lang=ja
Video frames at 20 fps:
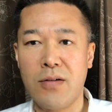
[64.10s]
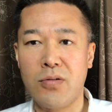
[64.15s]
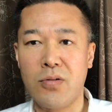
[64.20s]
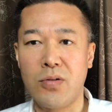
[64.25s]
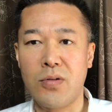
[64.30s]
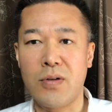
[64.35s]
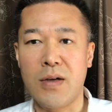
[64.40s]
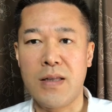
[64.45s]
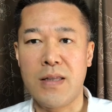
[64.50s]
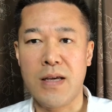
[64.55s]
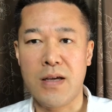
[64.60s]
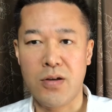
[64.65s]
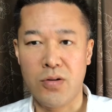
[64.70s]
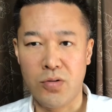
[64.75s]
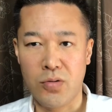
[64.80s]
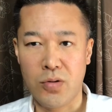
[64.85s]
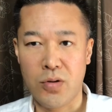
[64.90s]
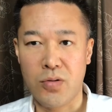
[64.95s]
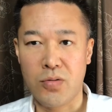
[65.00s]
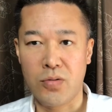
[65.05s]
くことができ
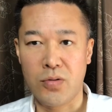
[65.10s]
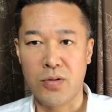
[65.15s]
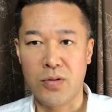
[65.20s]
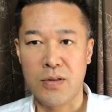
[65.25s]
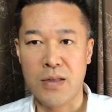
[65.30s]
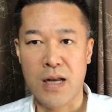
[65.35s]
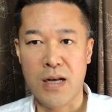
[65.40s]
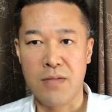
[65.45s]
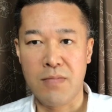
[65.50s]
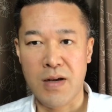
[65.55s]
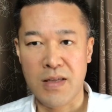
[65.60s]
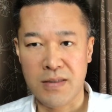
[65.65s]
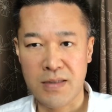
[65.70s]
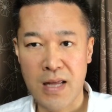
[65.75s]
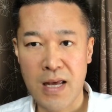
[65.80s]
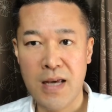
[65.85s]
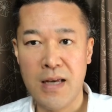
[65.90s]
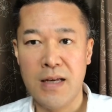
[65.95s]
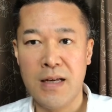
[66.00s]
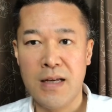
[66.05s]
るということになります
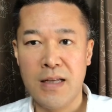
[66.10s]
ね。